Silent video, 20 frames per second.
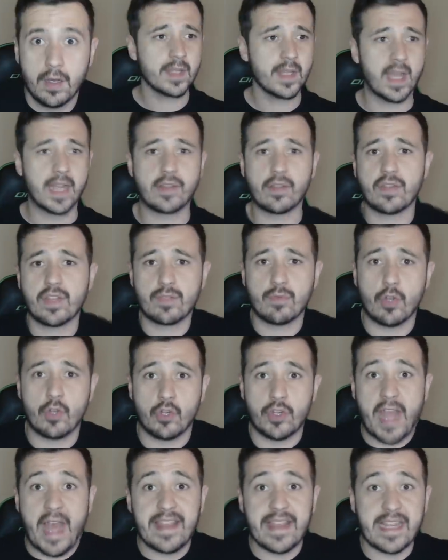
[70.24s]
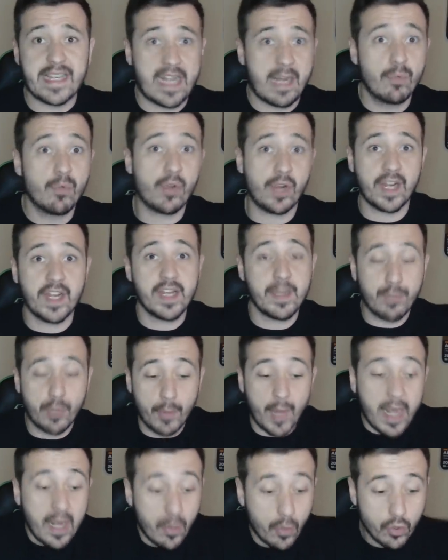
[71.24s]
Entonces, bueno, ya, ya se aburren y
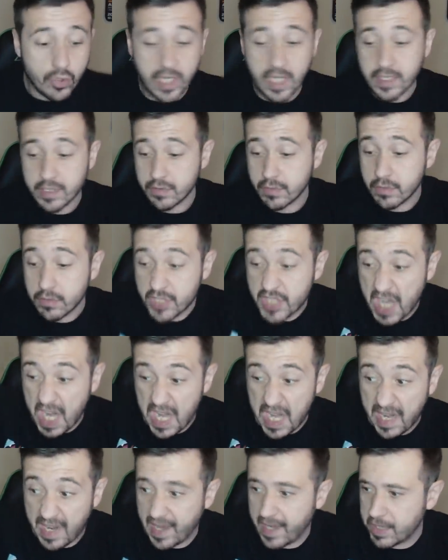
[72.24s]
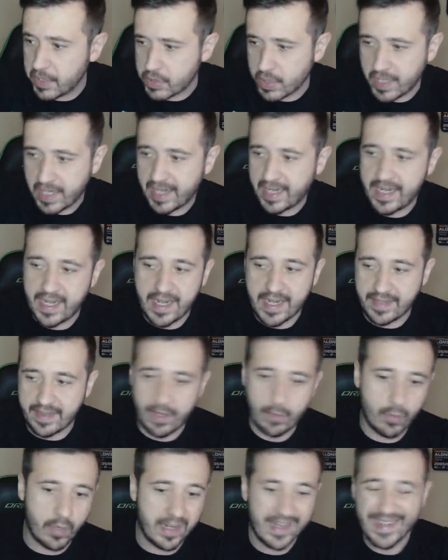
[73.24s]
prueban cosas, ¿no? O sea legales o ilegales, les da
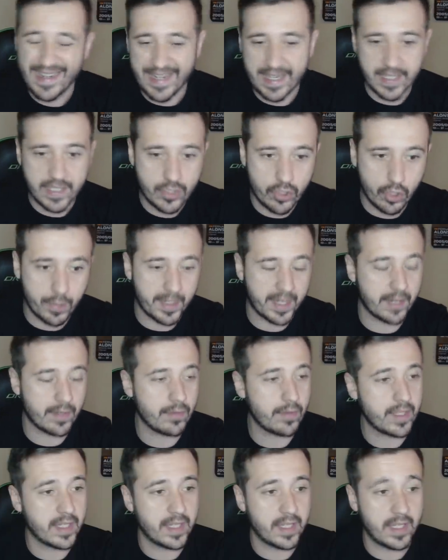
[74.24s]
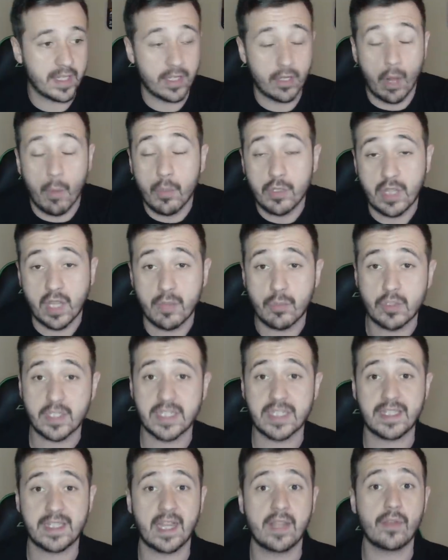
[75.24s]
igual, les sobra, ¿no? Y, lo han vuelto a demostrar
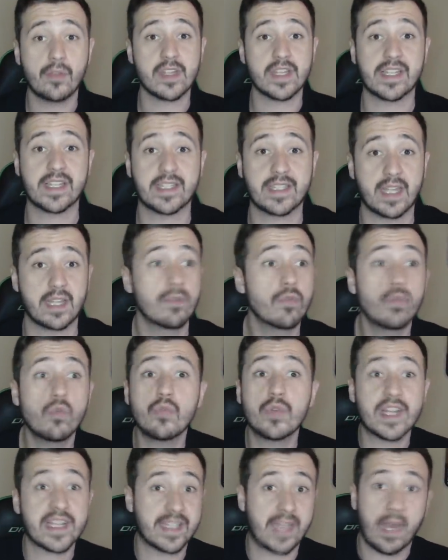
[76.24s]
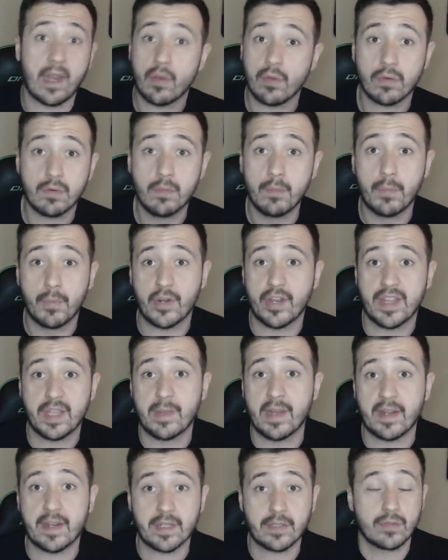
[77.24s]
este año y es que están un escalón por encima
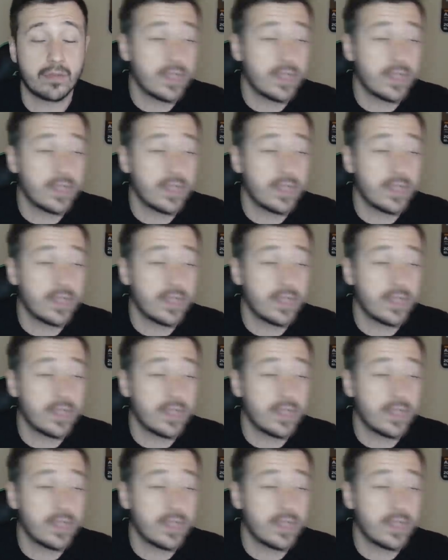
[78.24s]
del resto.